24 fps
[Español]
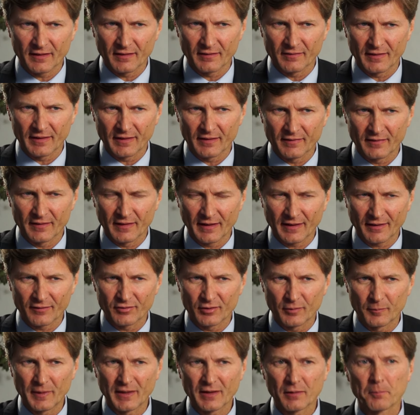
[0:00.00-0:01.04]
de
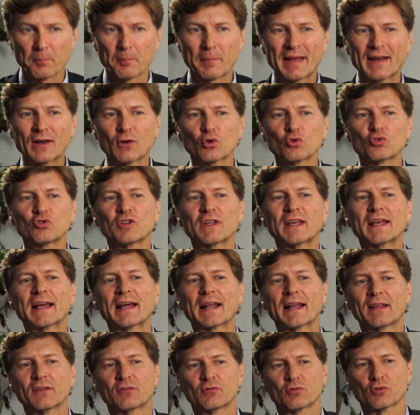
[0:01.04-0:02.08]
recibir menos
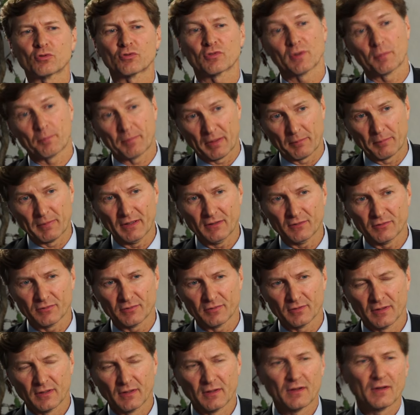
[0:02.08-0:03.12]
ingresos de Pemex